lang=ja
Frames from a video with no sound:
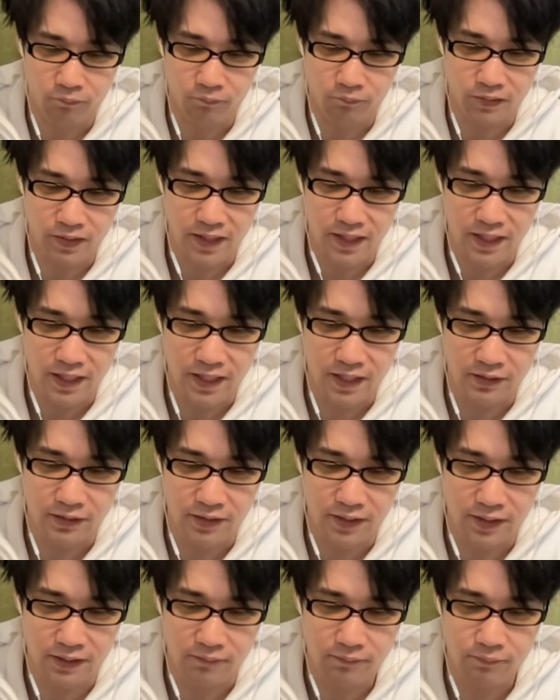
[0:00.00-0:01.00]
えっ、ー、
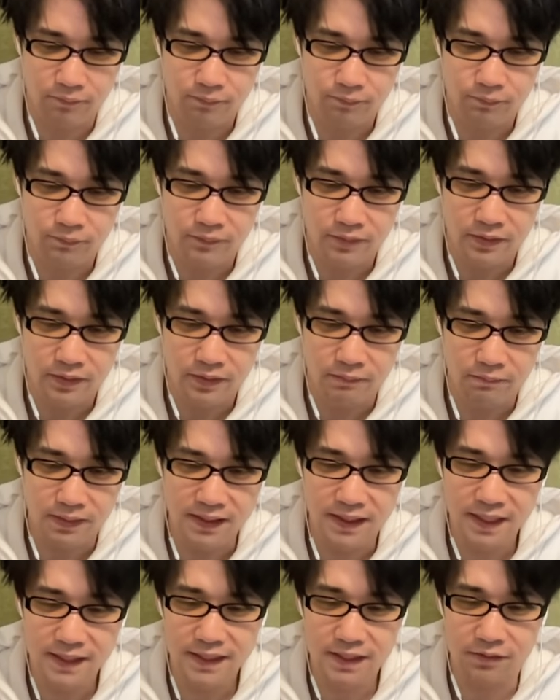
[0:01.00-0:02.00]
とね、
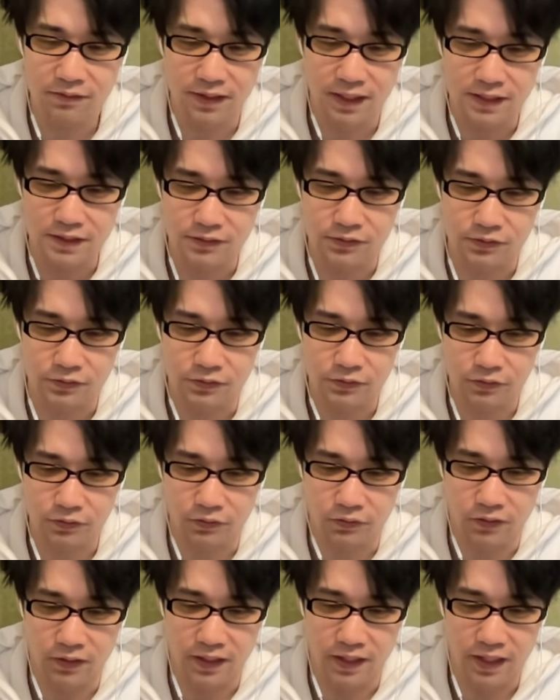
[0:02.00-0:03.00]
まあ、ネテロ会長
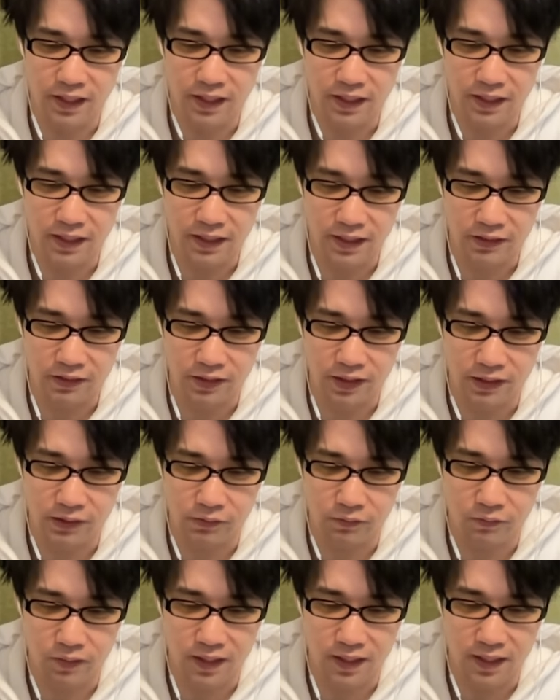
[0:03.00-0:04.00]
と、えっ、ー、と、あ
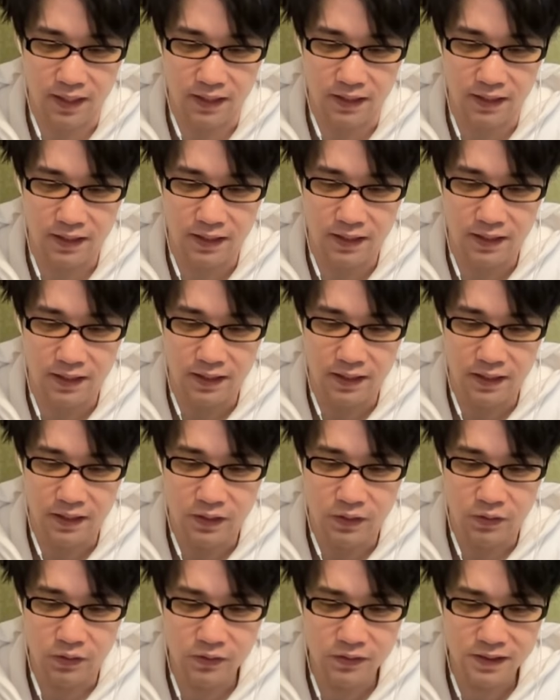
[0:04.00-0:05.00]
とは、
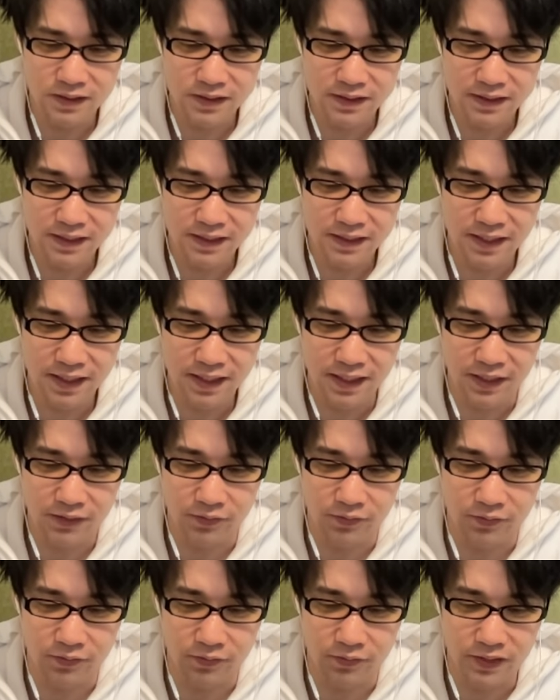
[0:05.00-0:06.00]
個人的にね、あ
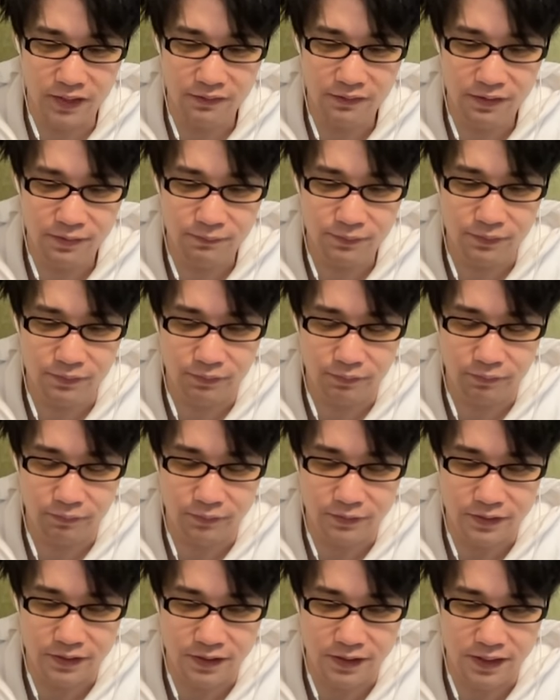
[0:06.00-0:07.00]
の、ネフェルピト
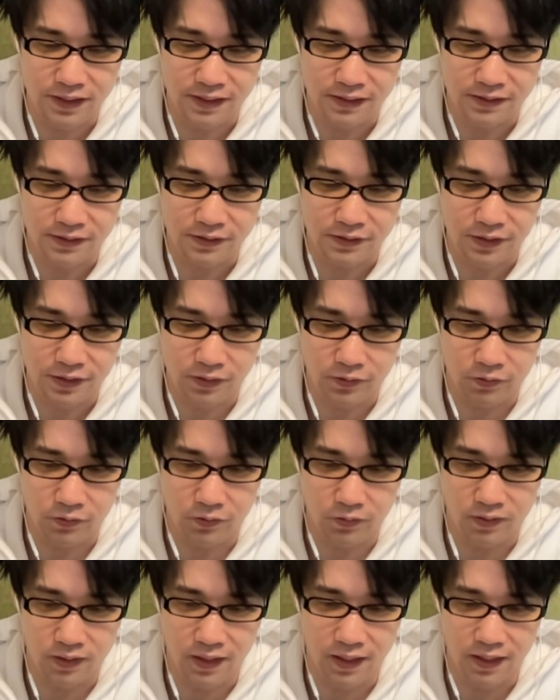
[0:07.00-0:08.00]
も好きなんですけ
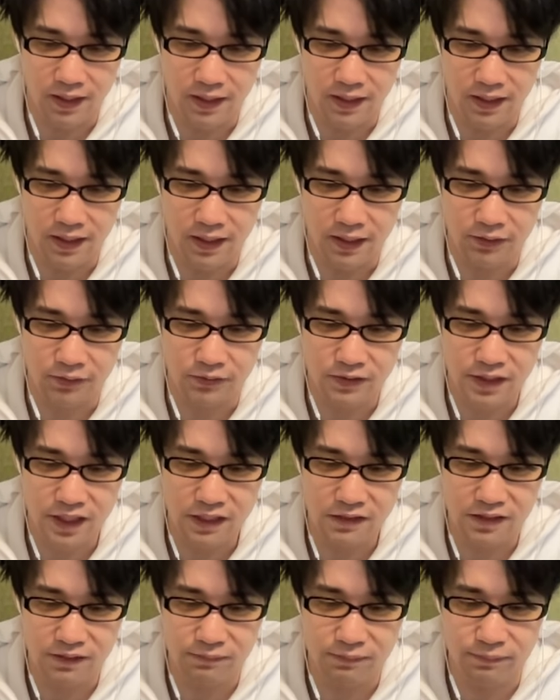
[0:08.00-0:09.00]
ど、はい。あと、
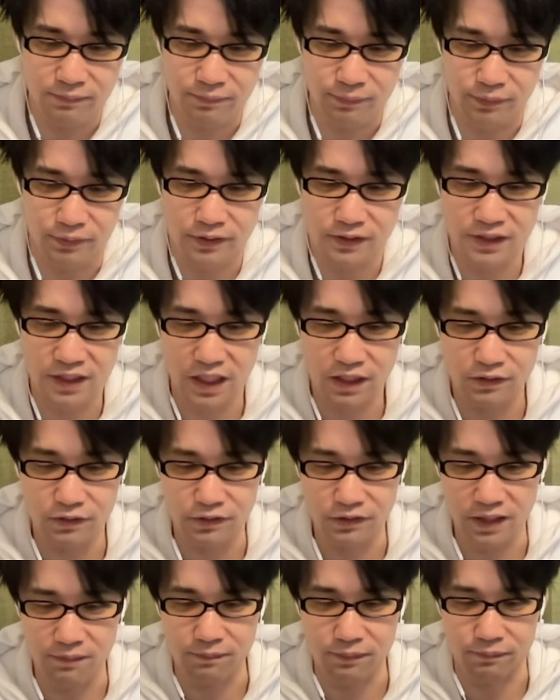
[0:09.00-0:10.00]
シャウアププ、
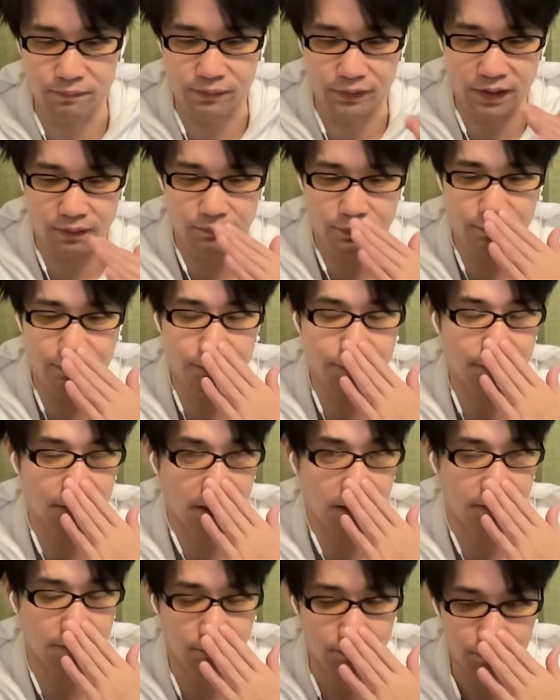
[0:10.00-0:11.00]
シャウアププね、ププ
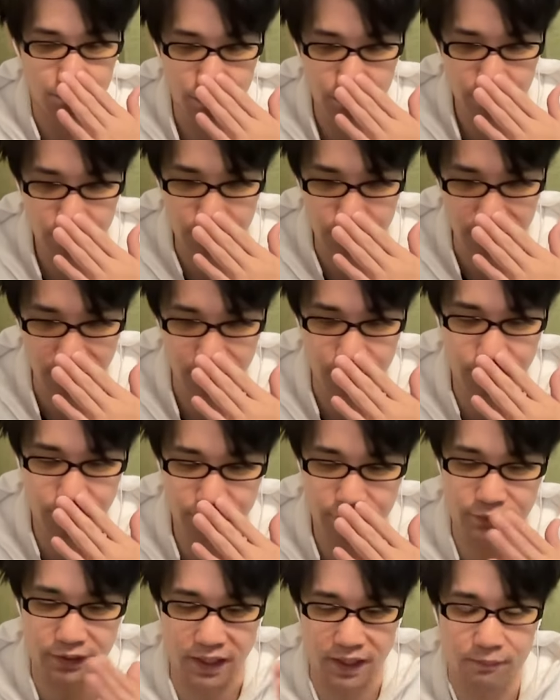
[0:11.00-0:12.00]
ね、プフだ、
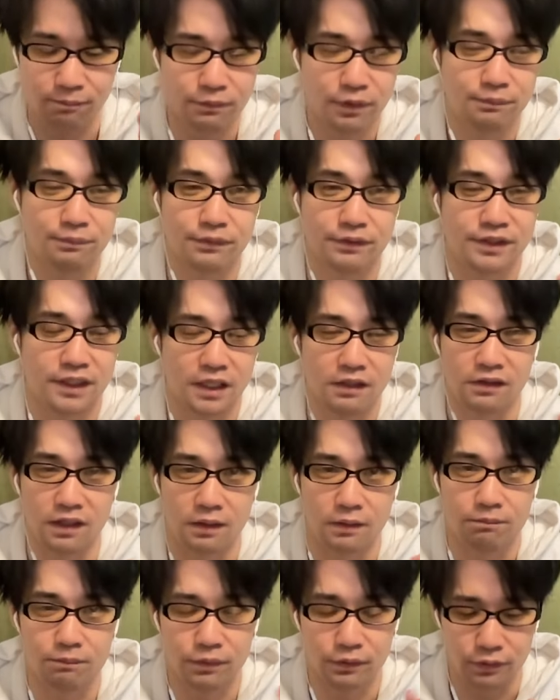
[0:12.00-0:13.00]
プフや、ププちゃう
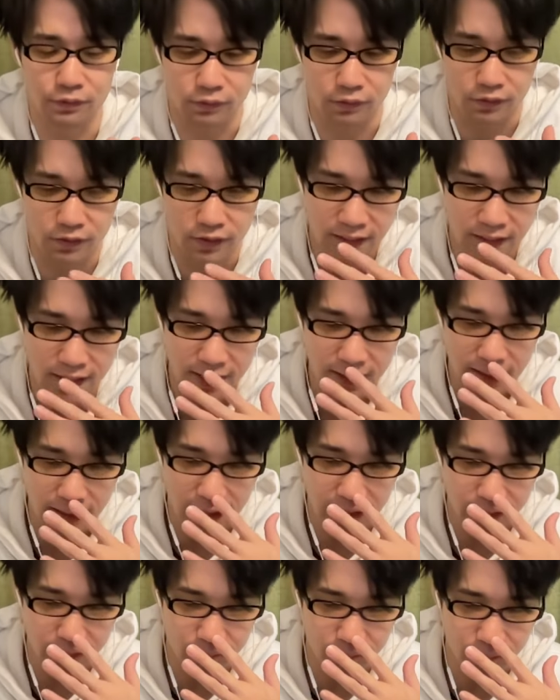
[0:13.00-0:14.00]
わ、プフ。
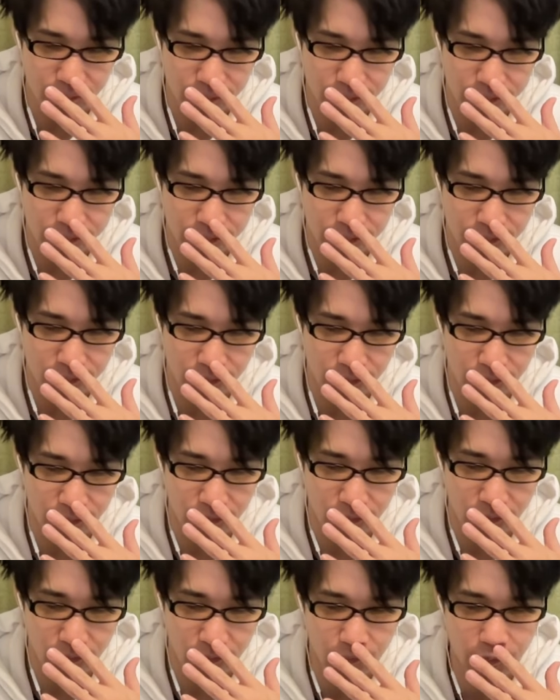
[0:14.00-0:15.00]
あの、僕、そ
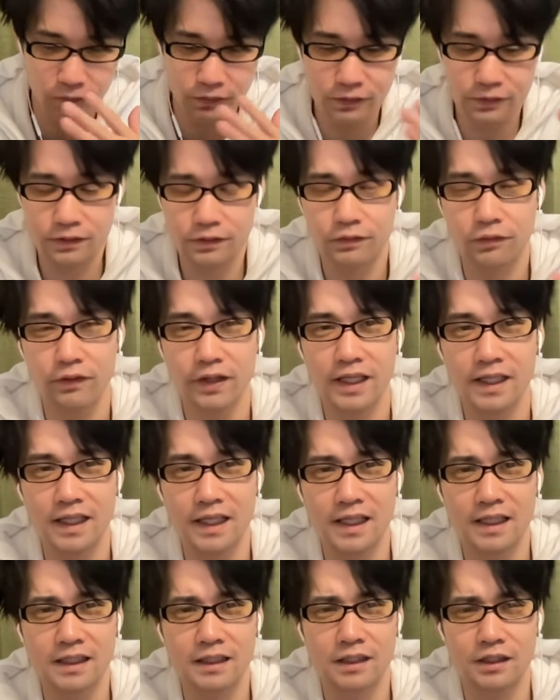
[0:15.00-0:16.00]
の、王族護衛
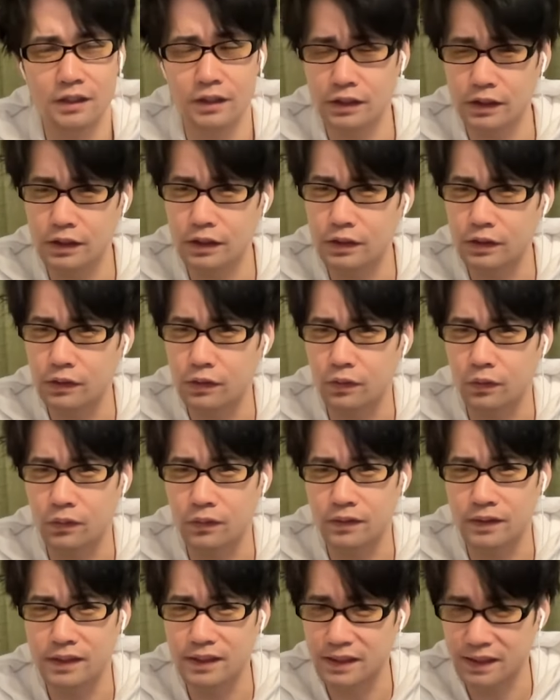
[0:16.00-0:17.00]
団、こ
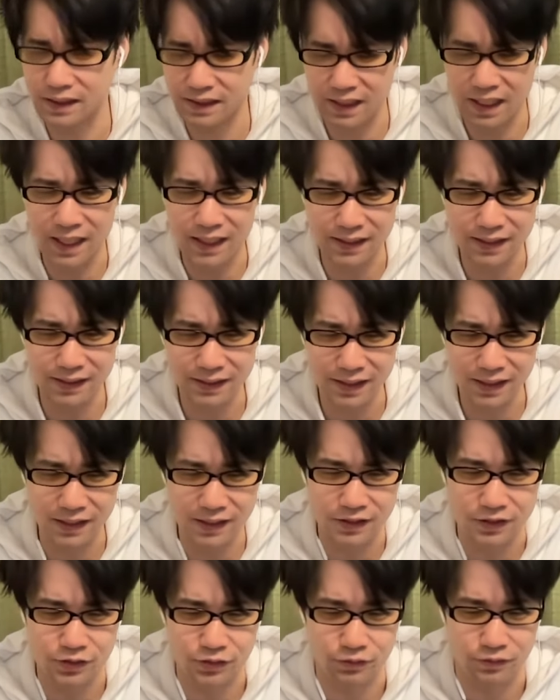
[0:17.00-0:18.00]
の三
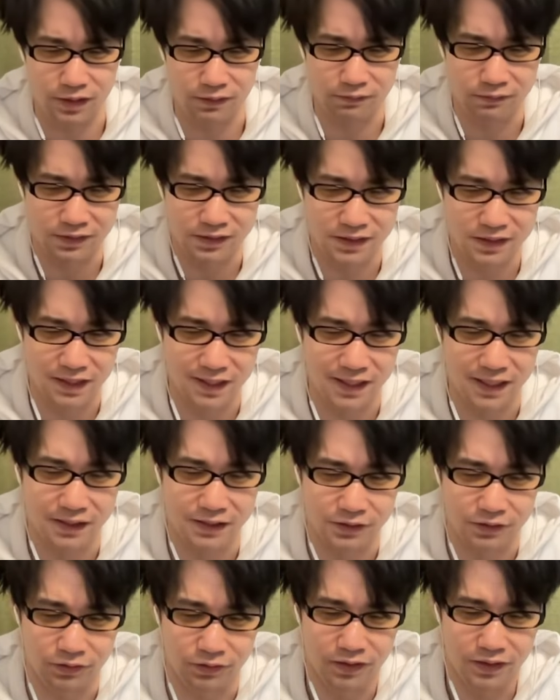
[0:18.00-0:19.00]
人衆が好きなん
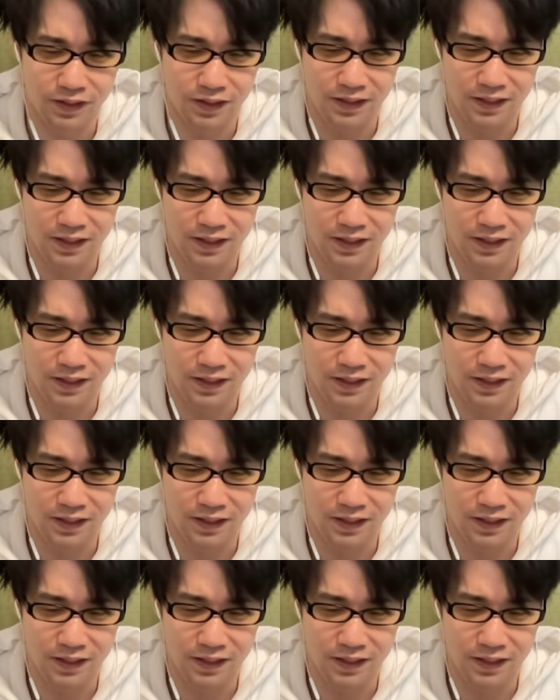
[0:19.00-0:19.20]
ですよ。